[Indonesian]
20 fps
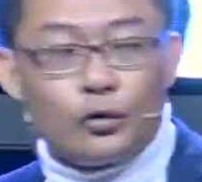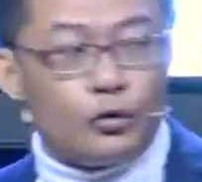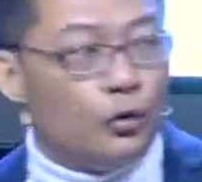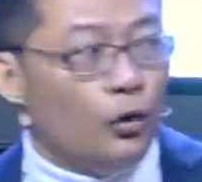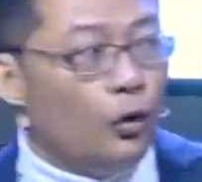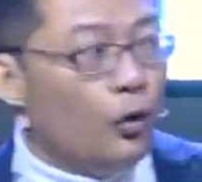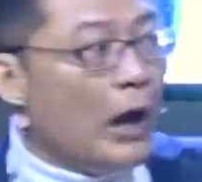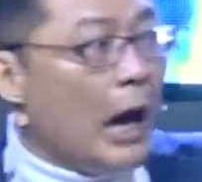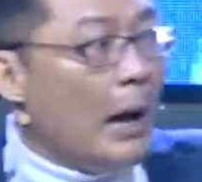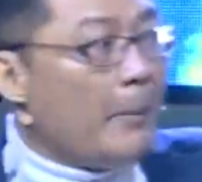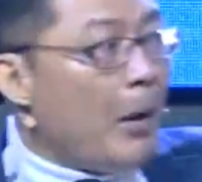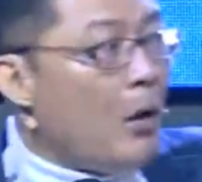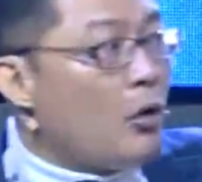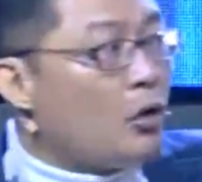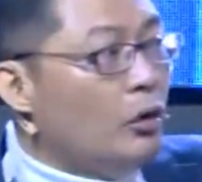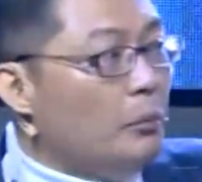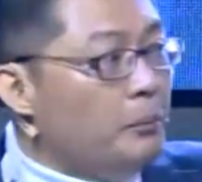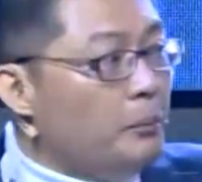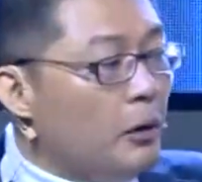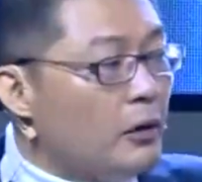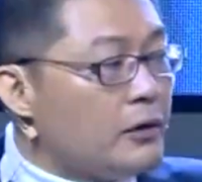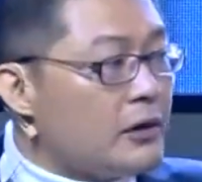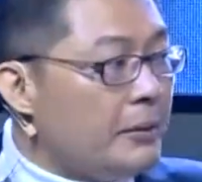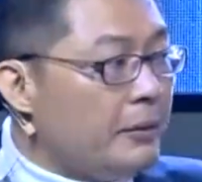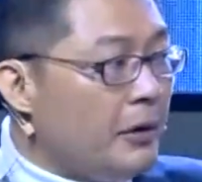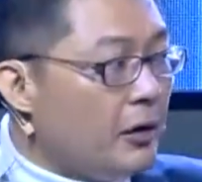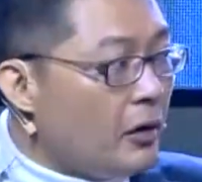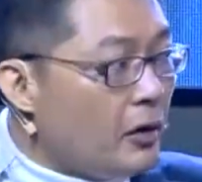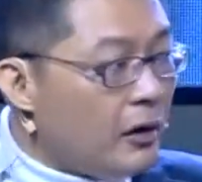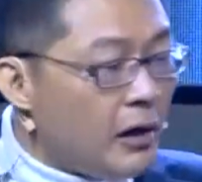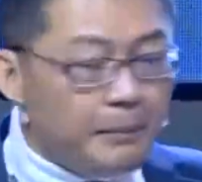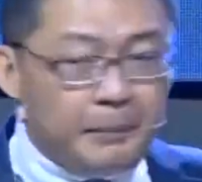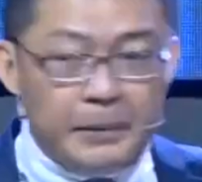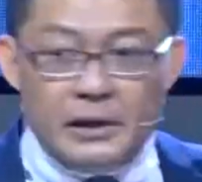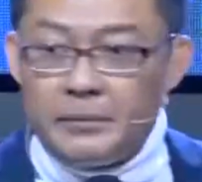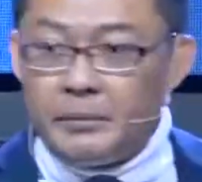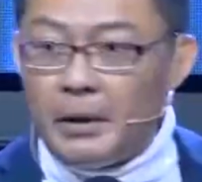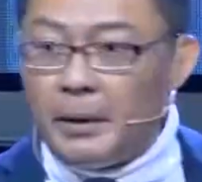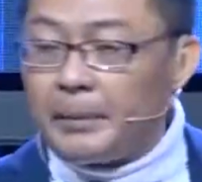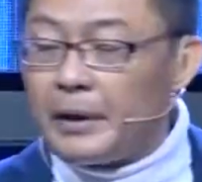dulu nggak mau kumpul sama orang-orang
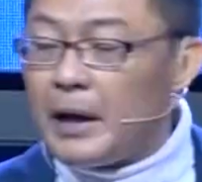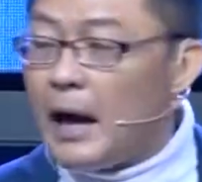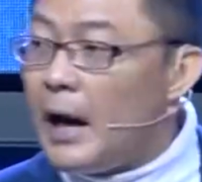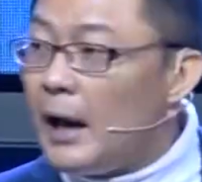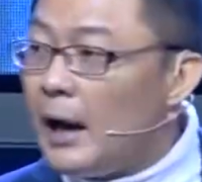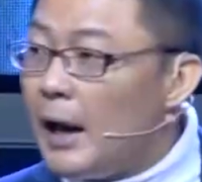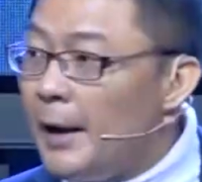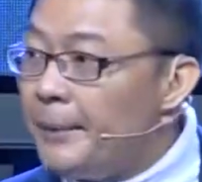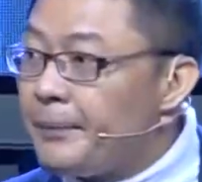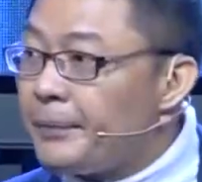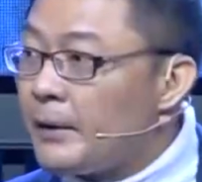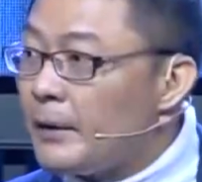penyembah berhala